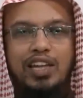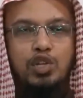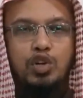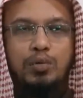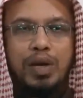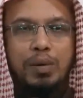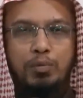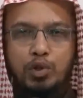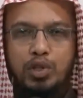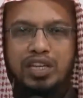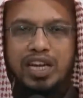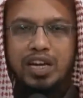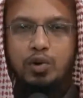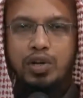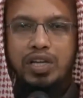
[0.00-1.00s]
এই জন্য ভাই
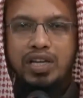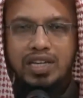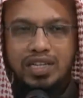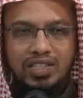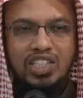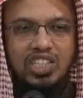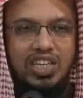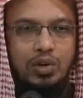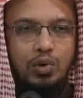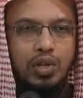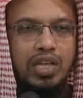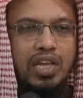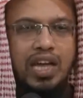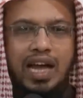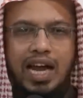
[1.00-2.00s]
প্রতিজ্ঞা করি চেষ্টা
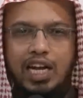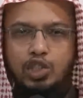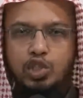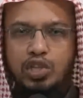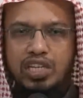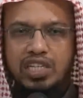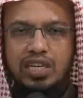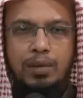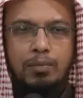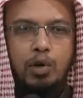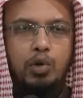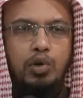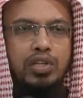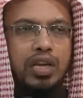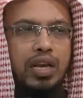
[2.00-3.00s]
করি আর যদি নিজে
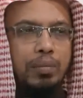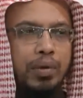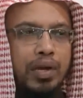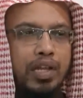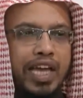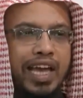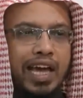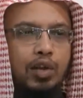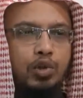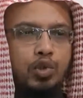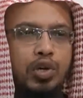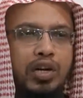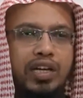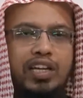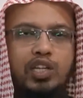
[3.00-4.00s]
আমল করতে না পারি এই
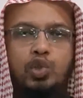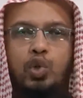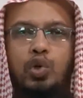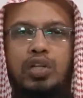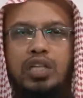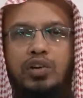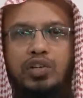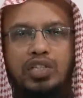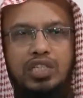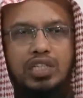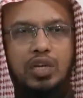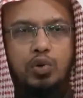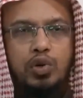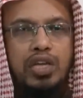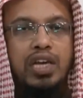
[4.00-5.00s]
আলোচনাটাকে ছড়িয়ে দেওয়ার
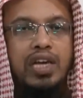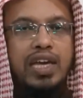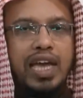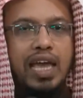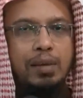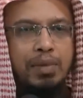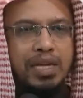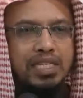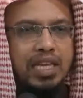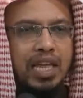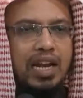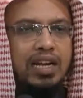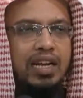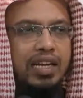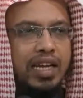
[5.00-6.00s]
চেষ্টা করি এই
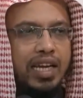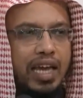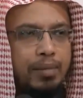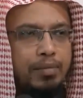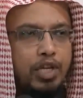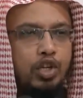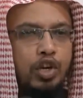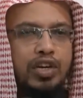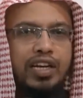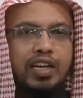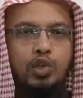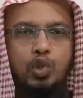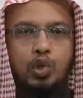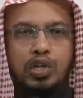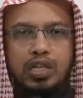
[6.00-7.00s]
মাসালাটাকে এই
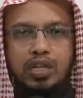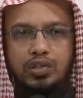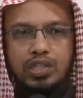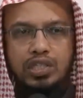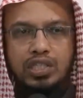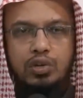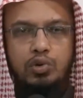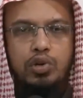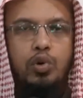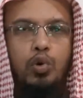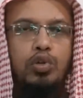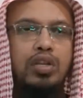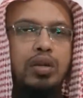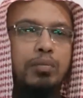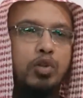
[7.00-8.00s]
বিষয়টাকে ছড়িয়ে দেওয়ার চেষ্টা করি
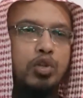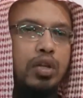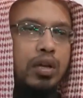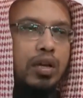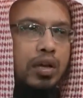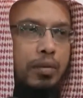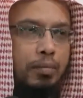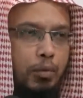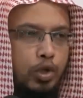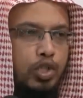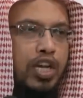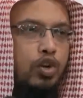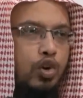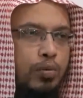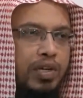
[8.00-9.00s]
অন্যের মধ্যে
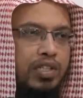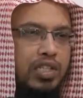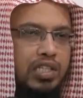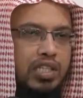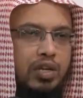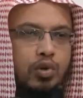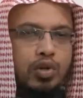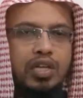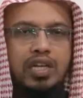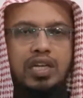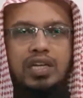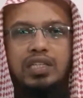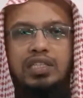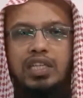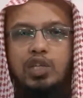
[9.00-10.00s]
প্রচার করবার চেষ্টা করি
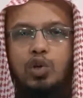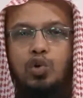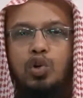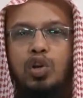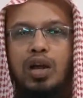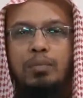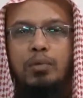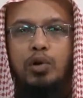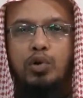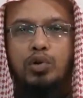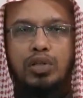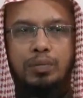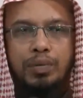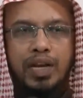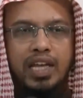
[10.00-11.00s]
যাতে অন্যরা আমল
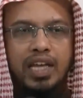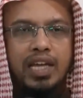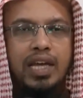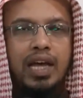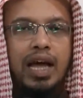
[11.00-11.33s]
করতে পারে